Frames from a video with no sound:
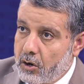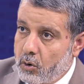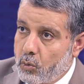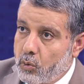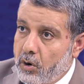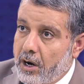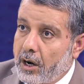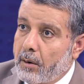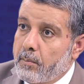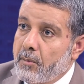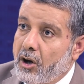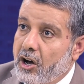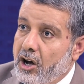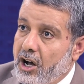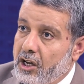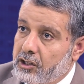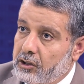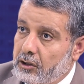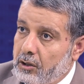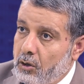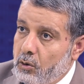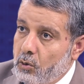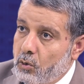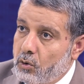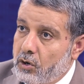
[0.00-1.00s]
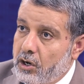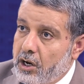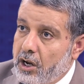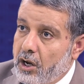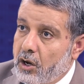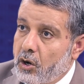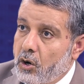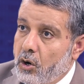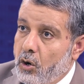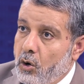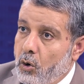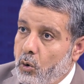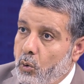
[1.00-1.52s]
والمقاصد العليا
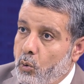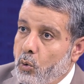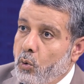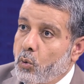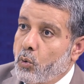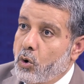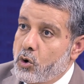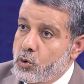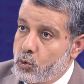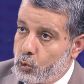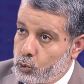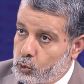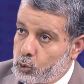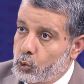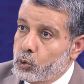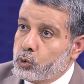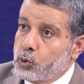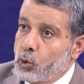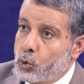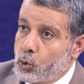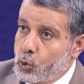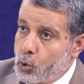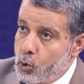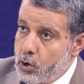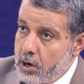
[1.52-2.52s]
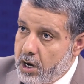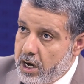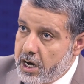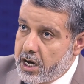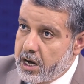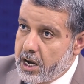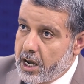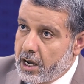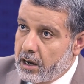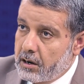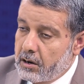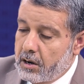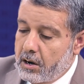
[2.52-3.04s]
والنصوص
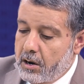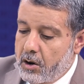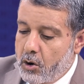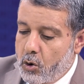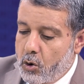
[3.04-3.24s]
الكلية